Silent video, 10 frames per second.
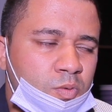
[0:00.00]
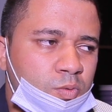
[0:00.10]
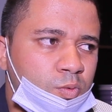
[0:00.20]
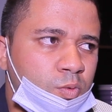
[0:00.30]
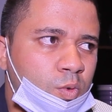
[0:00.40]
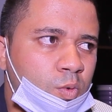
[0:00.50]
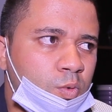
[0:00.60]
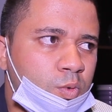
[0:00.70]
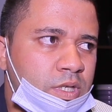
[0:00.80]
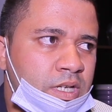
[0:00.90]

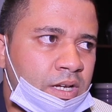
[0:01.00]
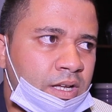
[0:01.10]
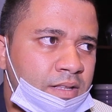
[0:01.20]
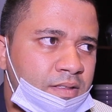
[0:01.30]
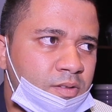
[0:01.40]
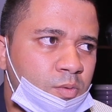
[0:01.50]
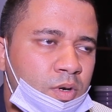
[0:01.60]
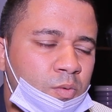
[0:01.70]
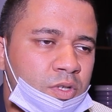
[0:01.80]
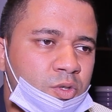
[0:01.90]
وسياق هذه الندوة
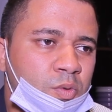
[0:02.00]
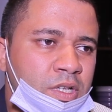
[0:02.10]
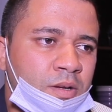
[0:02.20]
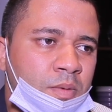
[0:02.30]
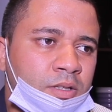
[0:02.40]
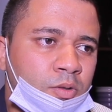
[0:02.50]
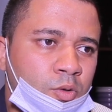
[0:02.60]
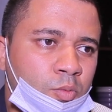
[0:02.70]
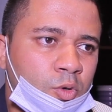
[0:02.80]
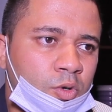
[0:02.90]
هو توضيح بعض
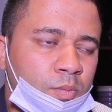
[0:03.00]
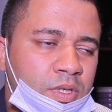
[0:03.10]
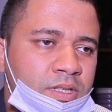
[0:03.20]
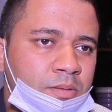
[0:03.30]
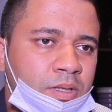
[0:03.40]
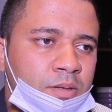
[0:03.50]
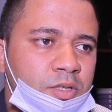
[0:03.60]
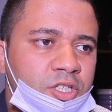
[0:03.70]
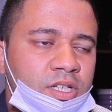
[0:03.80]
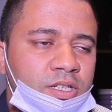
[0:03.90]
الأمور المرتبطة
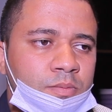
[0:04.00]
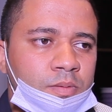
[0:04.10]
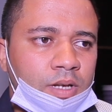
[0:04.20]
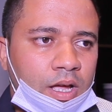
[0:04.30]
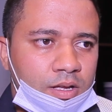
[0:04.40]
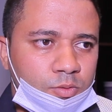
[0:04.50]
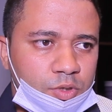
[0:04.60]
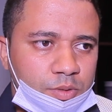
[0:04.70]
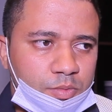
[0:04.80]
بالجانب القانوني